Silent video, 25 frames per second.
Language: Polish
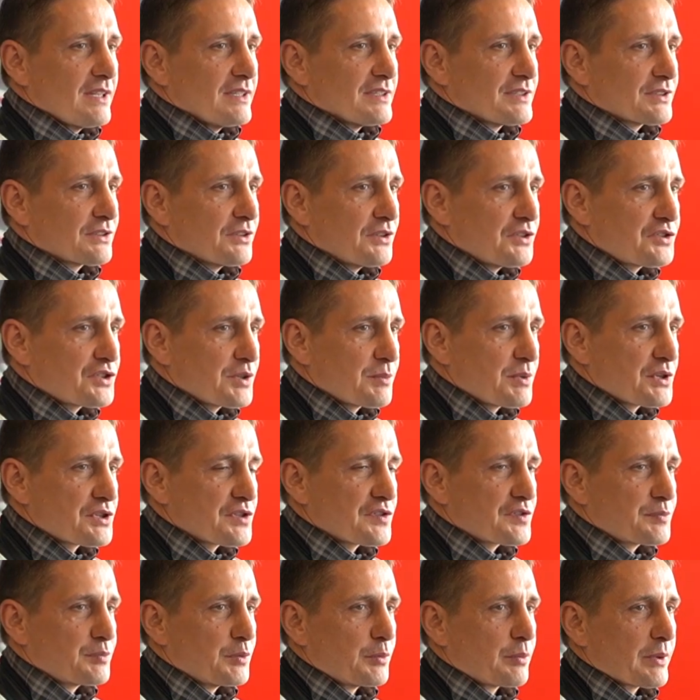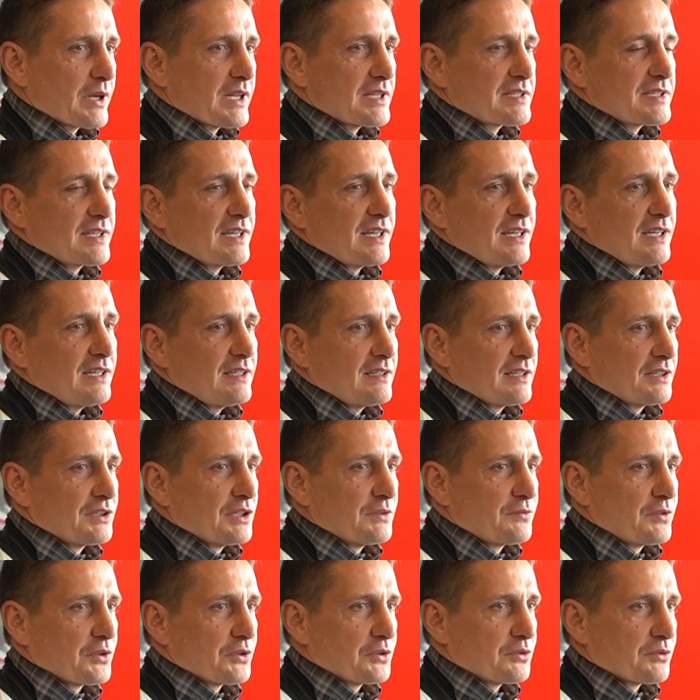Skąd się bierze współpraca
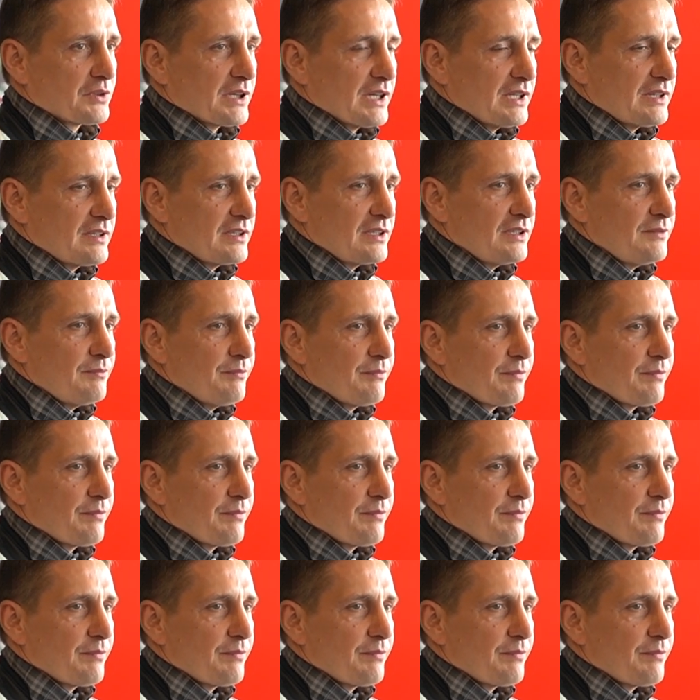Lenovo i Ducati?